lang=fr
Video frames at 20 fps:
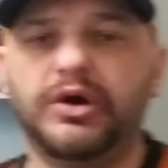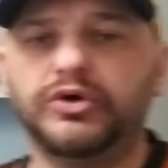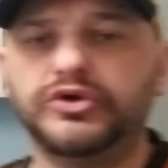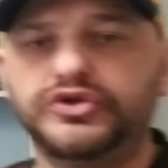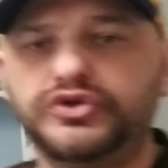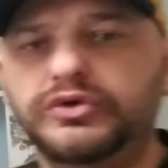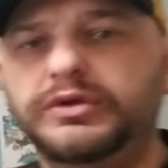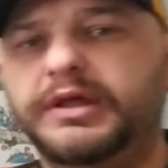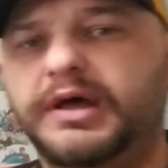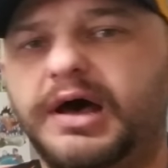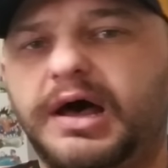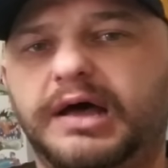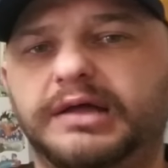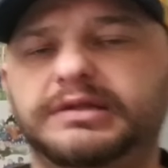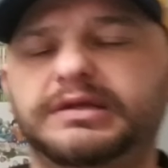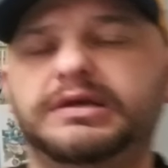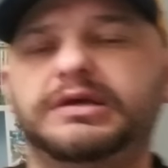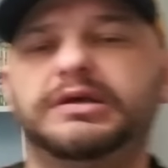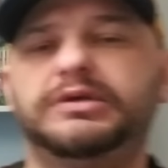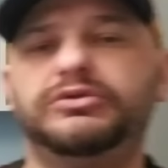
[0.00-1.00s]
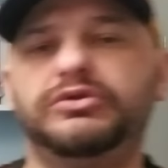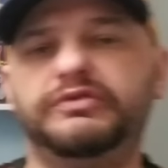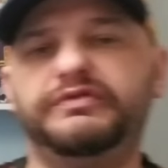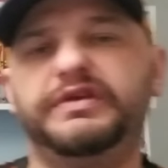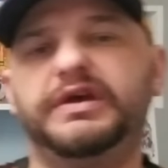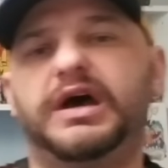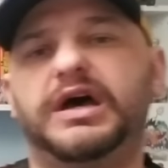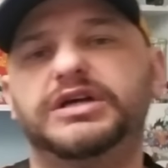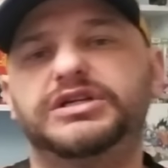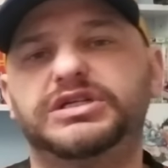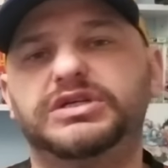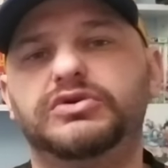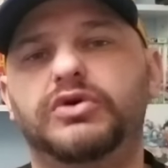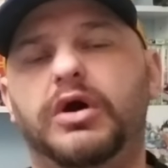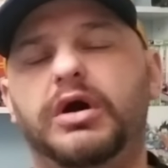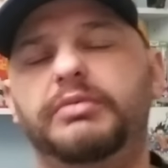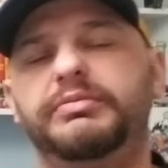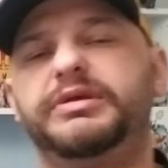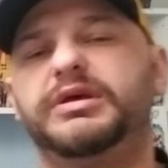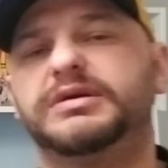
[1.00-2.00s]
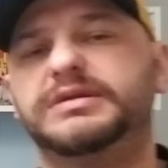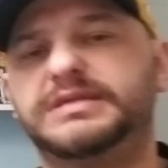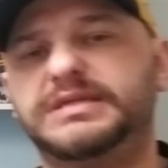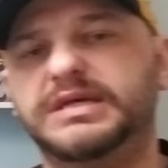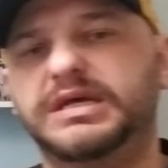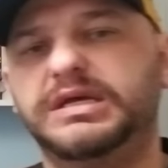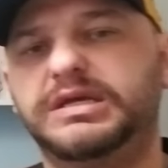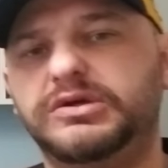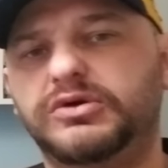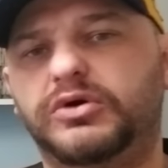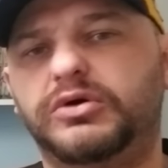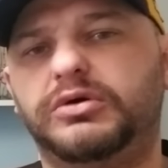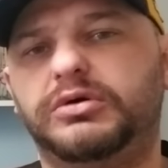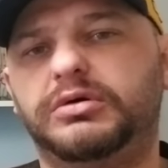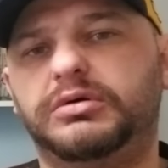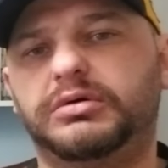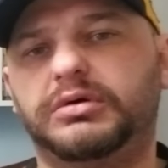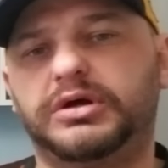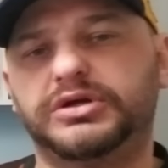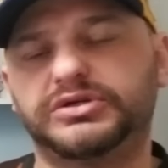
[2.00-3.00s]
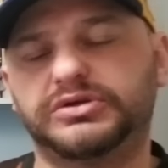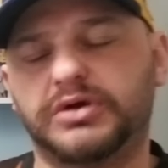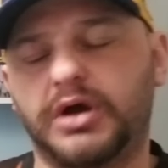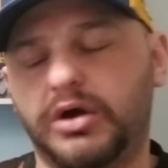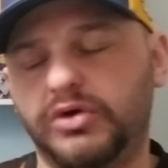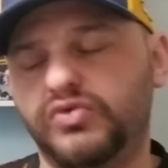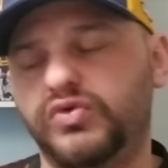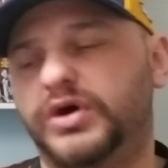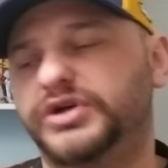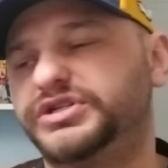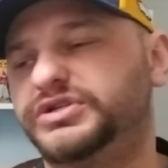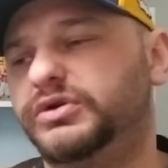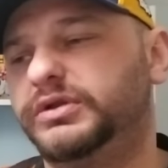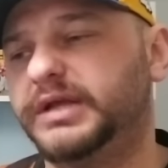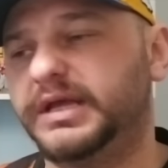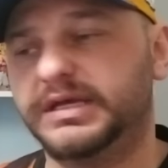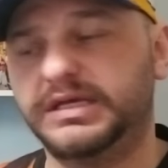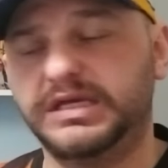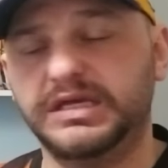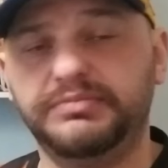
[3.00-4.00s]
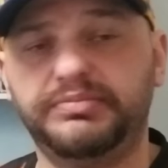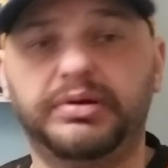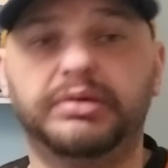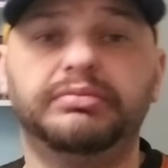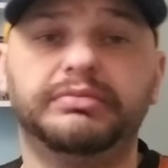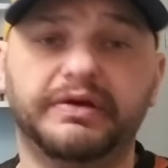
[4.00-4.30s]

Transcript: aux ultras des deux virages qui ont ambiancé, qui ont encouragé notre équipe.